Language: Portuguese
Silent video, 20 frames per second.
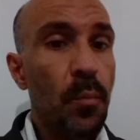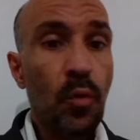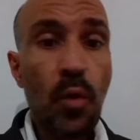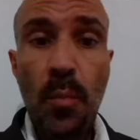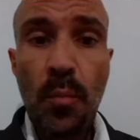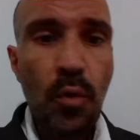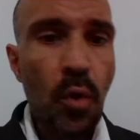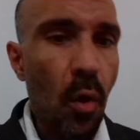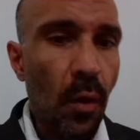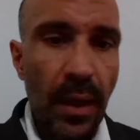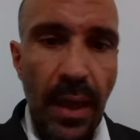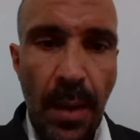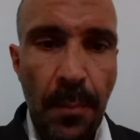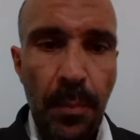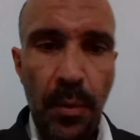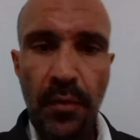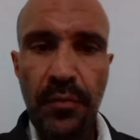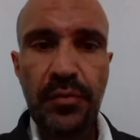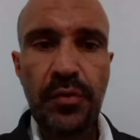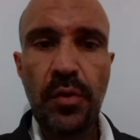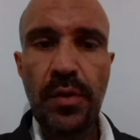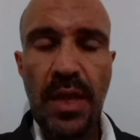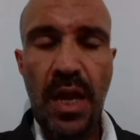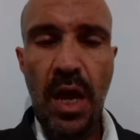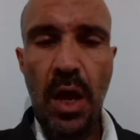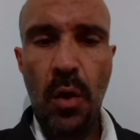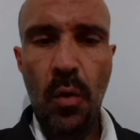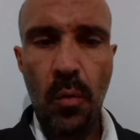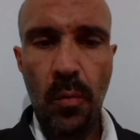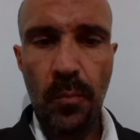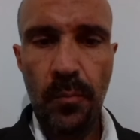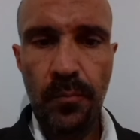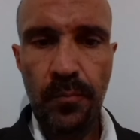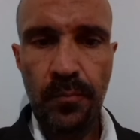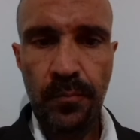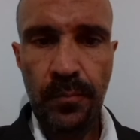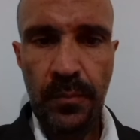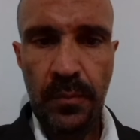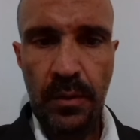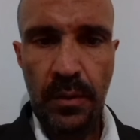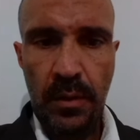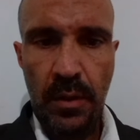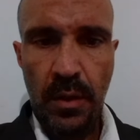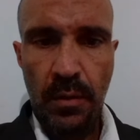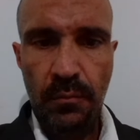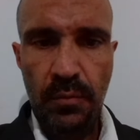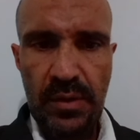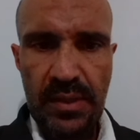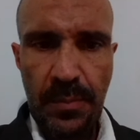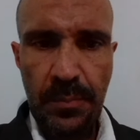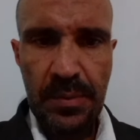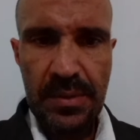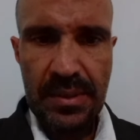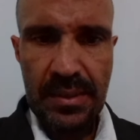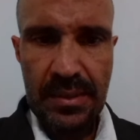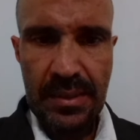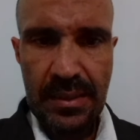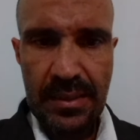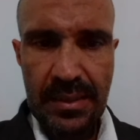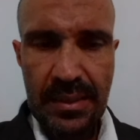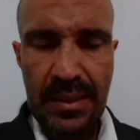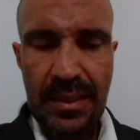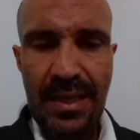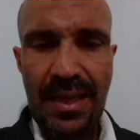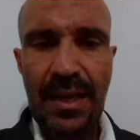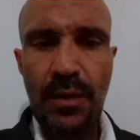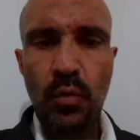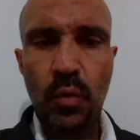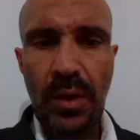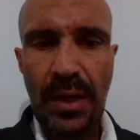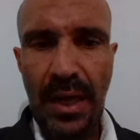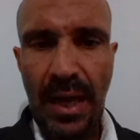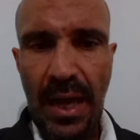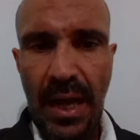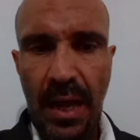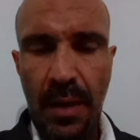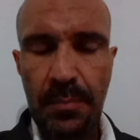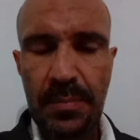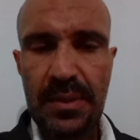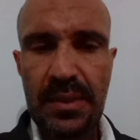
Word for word: Como qualquer profissional, você precisa se educar,